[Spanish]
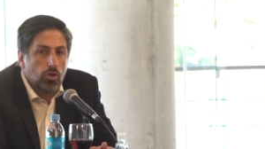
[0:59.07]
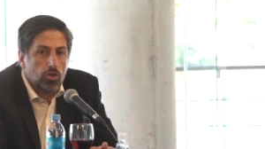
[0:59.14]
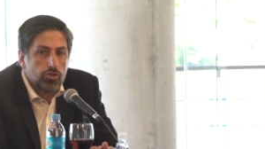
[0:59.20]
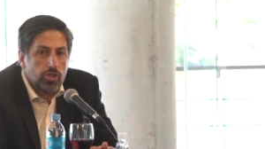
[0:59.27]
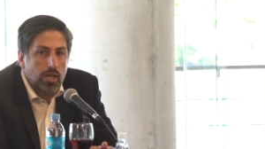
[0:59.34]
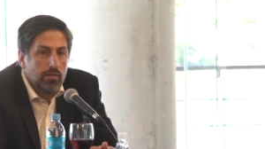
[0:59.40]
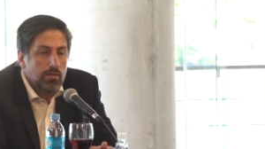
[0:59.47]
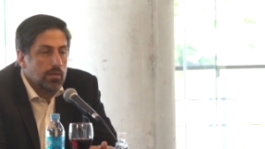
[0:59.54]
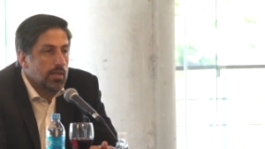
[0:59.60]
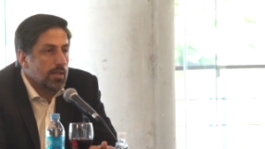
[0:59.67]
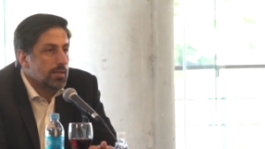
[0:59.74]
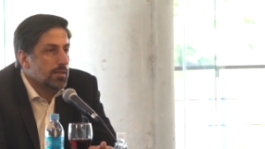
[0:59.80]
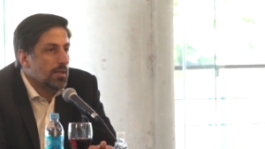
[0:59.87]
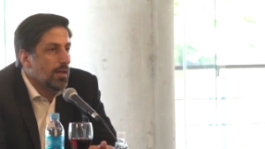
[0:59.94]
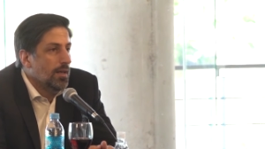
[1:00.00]

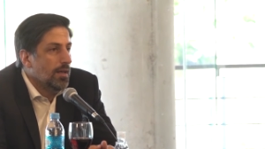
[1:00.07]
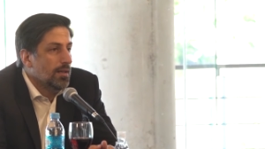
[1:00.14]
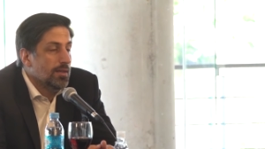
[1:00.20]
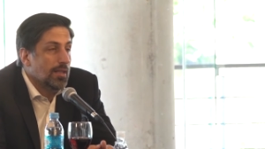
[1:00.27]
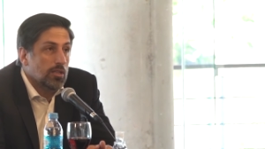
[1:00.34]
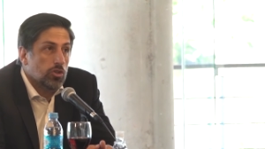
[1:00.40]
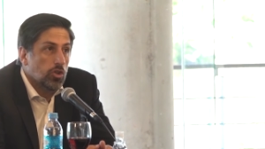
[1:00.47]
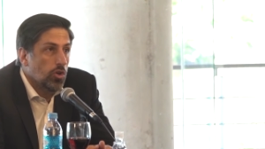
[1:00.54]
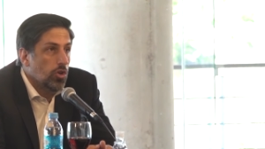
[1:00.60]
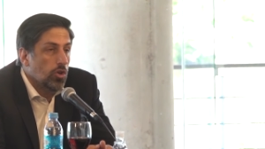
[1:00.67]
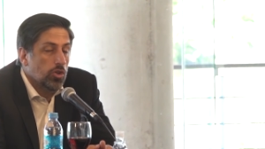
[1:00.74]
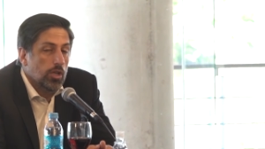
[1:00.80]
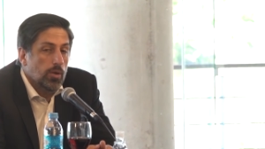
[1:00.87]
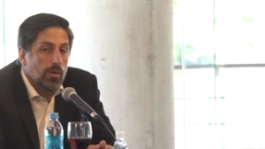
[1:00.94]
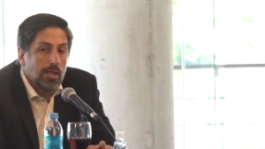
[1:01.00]
docentes de todos
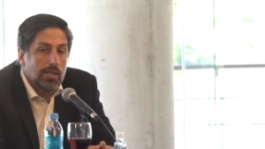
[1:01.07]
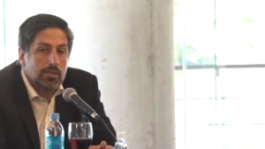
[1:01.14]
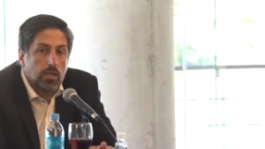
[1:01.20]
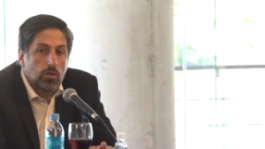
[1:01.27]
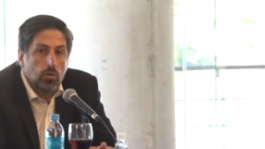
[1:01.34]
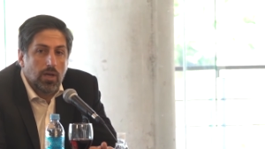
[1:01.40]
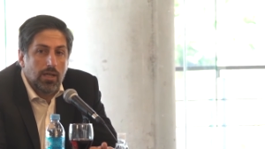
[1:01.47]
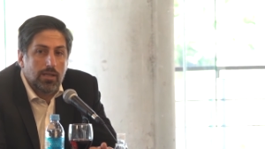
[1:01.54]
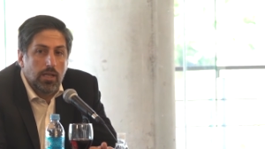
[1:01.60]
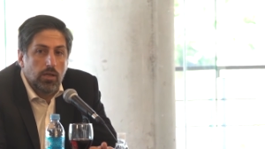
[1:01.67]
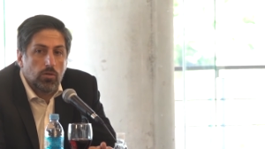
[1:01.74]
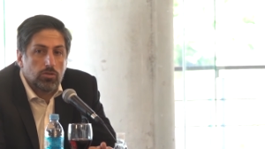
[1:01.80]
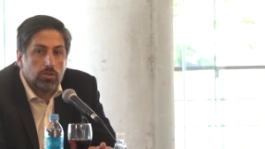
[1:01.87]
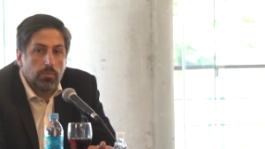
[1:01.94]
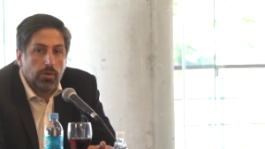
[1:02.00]
los niveles
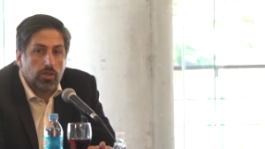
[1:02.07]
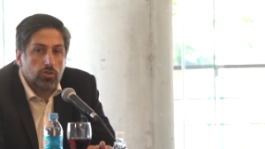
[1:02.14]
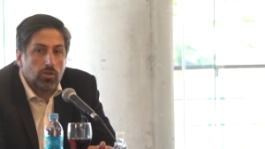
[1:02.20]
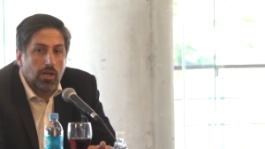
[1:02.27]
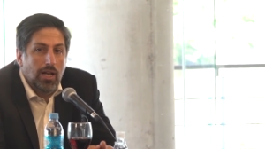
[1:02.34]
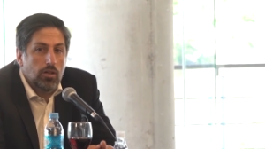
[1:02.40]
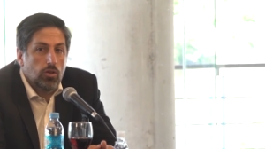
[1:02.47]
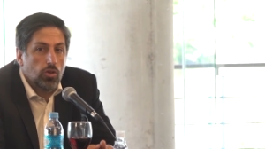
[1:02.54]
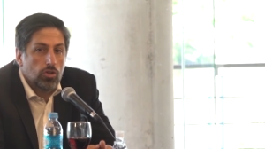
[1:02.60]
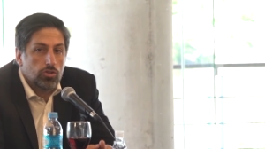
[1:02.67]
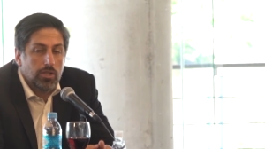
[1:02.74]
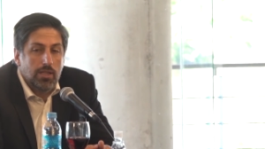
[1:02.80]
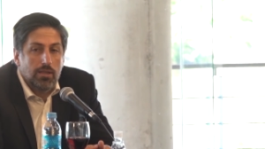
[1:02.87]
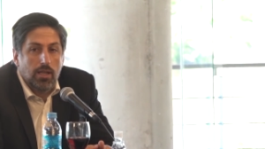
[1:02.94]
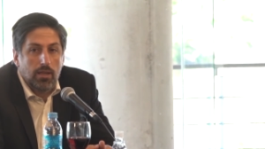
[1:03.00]
educativos y personal no
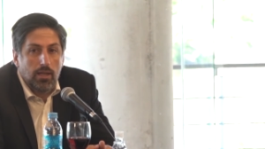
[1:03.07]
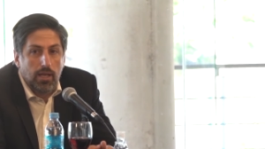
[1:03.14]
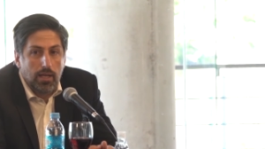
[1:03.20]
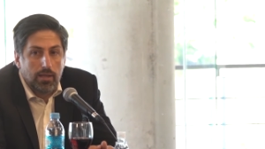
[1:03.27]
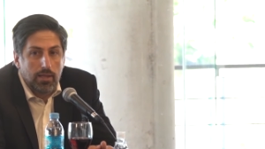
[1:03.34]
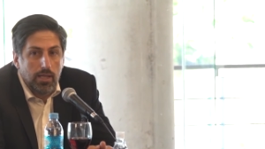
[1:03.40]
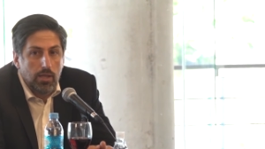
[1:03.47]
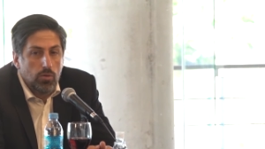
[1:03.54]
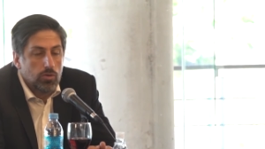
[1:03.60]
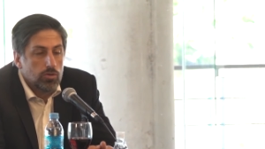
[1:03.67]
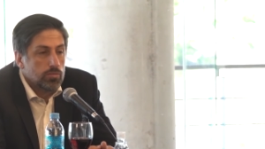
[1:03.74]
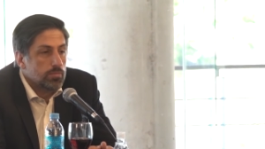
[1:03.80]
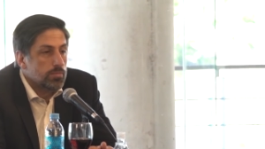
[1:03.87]
docente y directivos,